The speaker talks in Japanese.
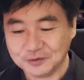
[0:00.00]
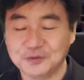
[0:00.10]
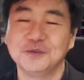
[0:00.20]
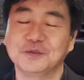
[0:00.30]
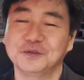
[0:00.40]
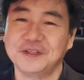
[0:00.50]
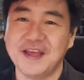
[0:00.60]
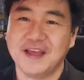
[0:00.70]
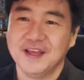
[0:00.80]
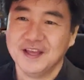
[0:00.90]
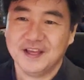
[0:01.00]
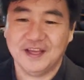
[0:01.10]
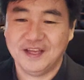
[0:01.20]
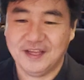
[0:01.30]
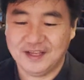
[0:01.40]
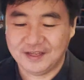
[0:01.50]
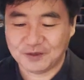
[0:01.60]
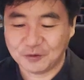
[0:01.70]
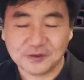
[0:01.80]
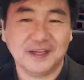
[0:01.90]
ということで、
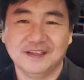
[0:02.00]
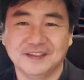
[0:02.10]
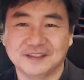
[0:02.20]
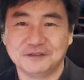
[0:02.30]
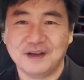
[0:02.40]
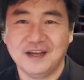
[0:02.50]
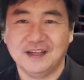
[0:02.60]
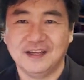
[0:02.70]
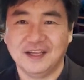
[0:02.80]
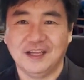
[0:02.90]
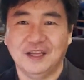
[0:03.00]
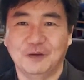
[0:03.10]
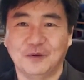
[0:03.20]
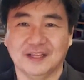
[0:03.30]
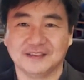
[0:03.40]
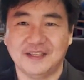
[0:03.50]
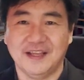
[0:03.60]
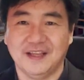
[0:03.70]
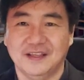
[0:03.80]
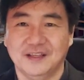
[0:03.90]
えー、今回の話は、えー、終わらせ
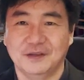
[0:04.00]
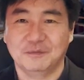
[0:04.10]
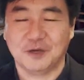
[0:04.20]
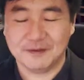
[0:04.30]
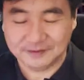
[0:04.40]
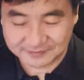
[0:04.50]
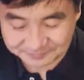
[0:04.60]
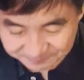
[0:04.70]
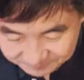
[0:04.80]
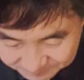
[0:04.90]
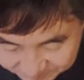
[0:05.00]
てもらいます。